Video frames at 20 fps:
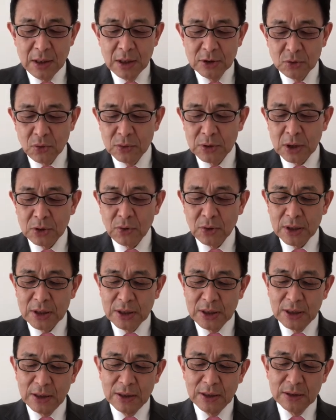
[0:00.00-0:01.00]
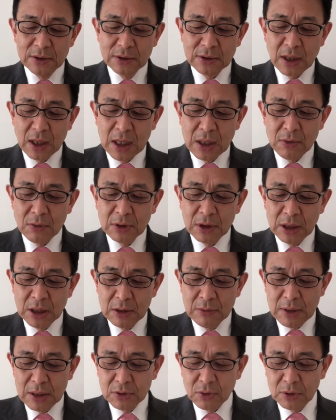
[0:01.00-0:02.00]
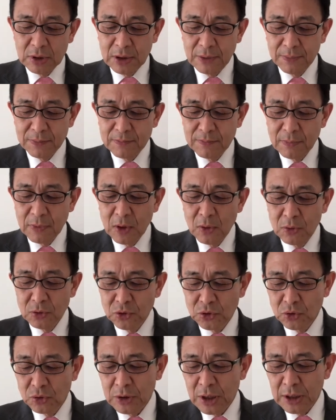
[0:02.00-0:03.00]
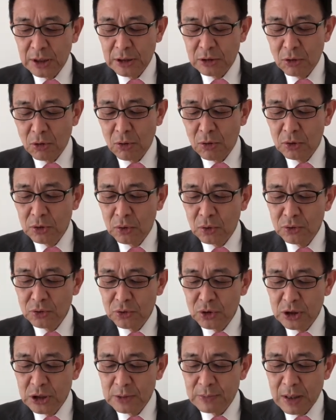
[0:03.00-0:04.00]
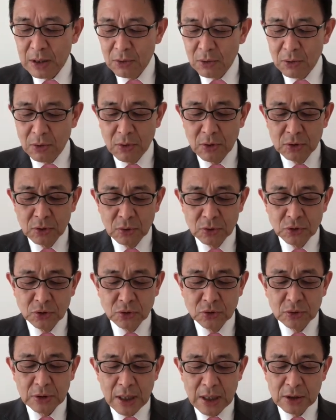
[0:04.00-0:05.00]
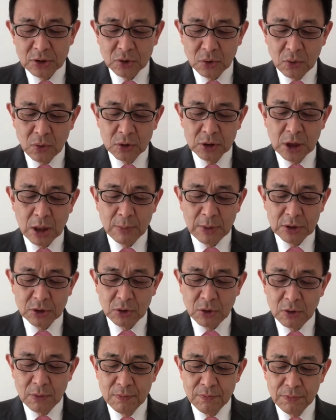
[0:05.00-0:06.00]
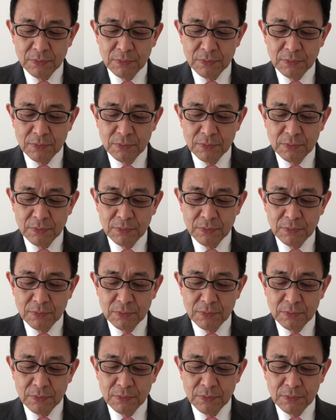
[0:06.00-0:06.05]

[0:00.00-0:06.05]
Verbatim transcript: そんな時に疲れをキーワードに補充液と41番を4週間処方してみましょ